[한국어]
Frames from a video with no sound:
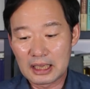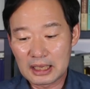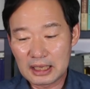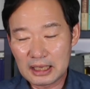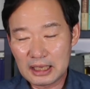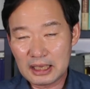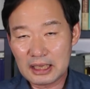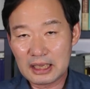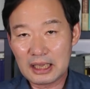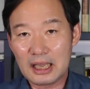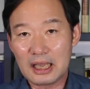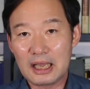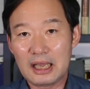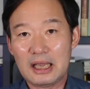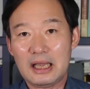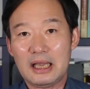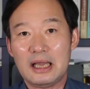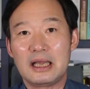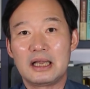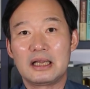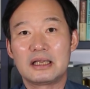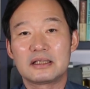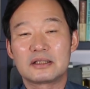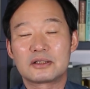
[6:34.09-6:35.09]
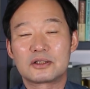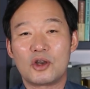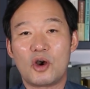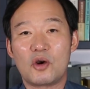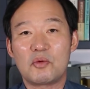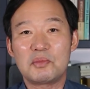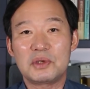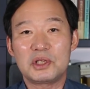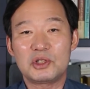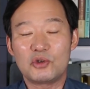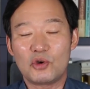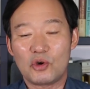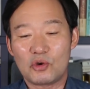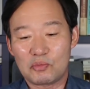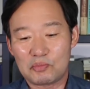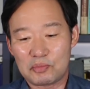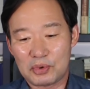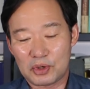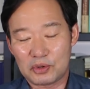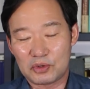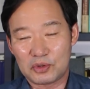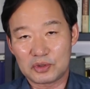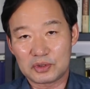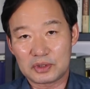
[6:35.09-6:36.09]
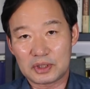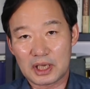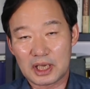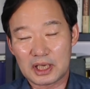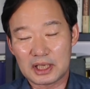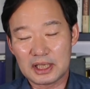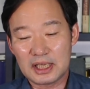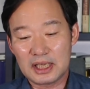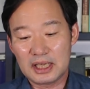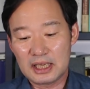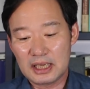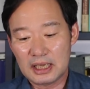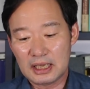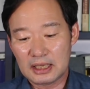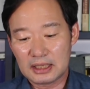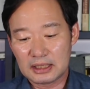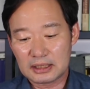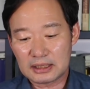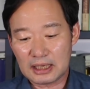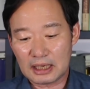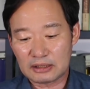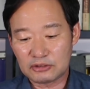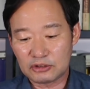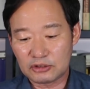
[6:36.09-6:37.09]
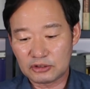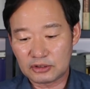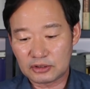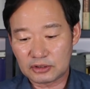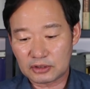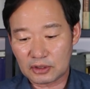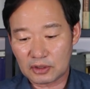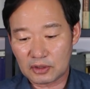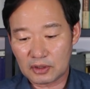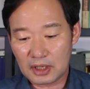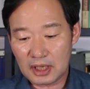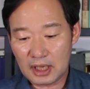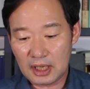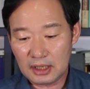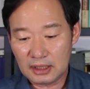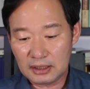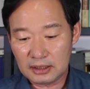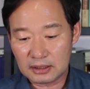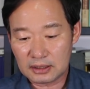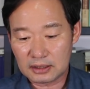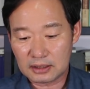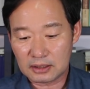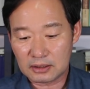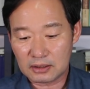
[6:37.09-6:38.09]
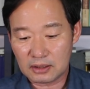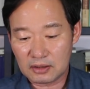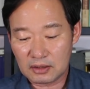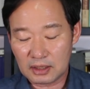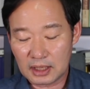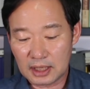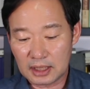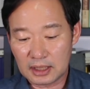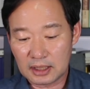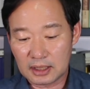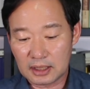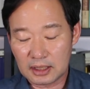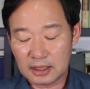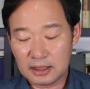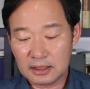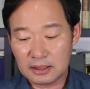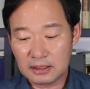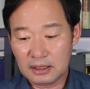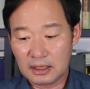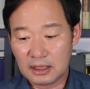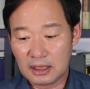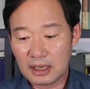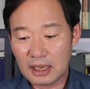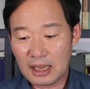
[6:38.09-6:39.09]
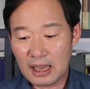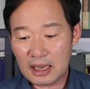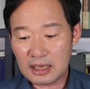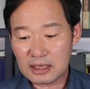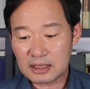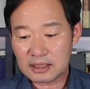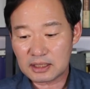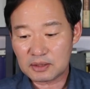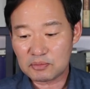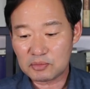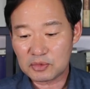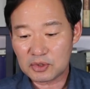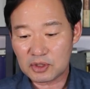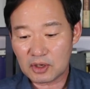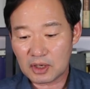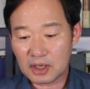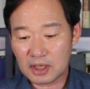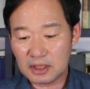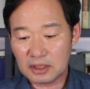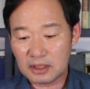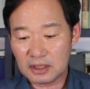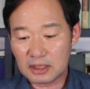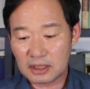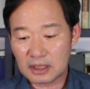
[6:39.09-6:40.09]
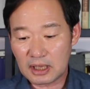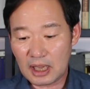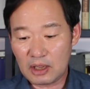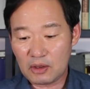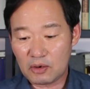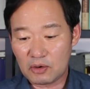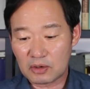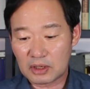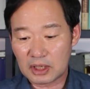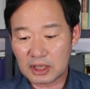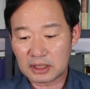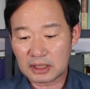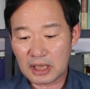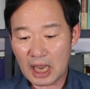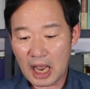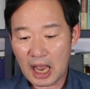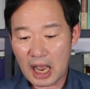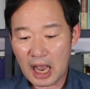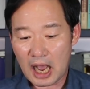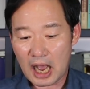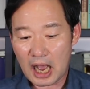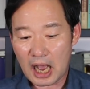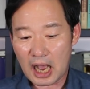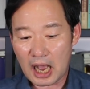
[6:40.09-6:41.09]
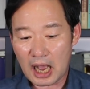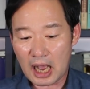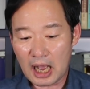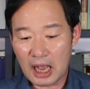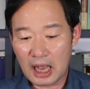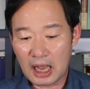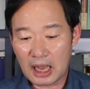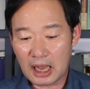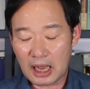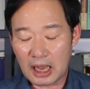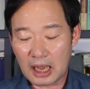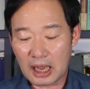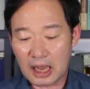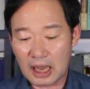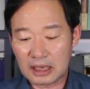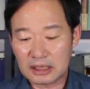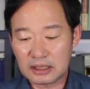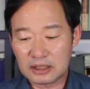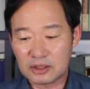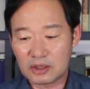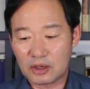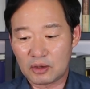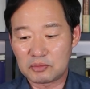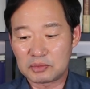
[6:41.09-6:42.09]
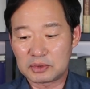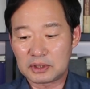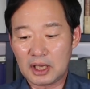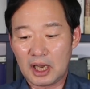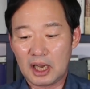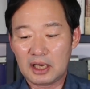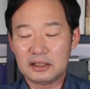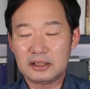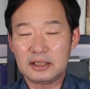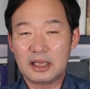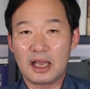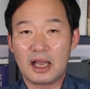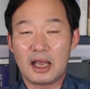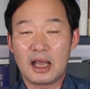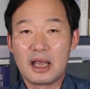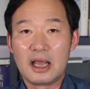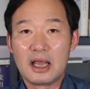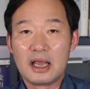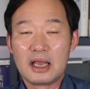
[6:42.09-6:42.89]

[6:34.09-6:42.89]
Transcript: 이게 정민용 변호사의 자술서에 들어 있는 핵심적인 내용이다. 아, 하는 겁니다. 근데